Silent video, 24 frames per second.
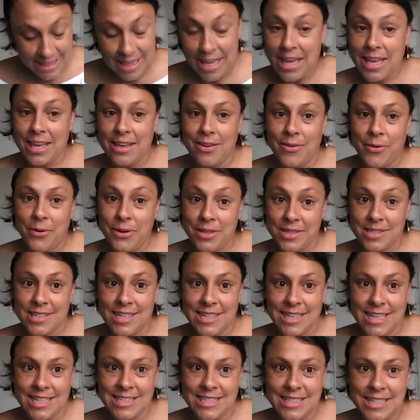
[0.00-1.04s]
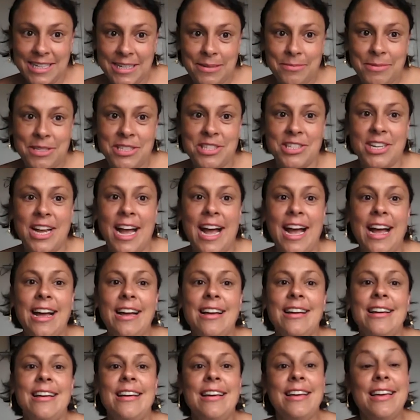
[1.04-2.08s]
tem 800 gramas
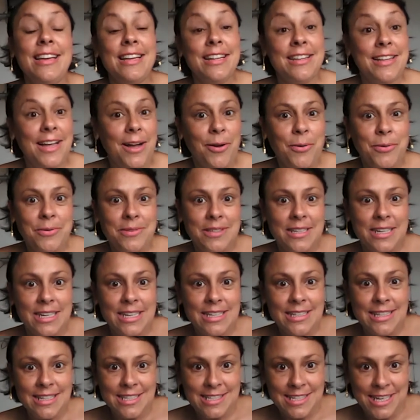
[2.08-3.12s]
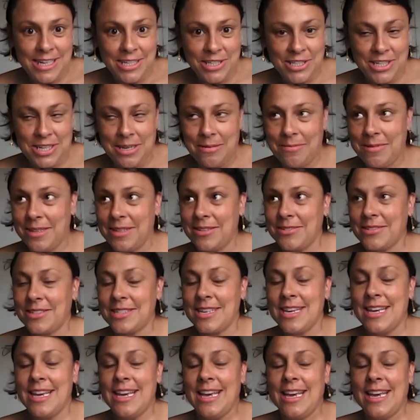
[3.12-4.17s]
já e tá com 30 centímetros.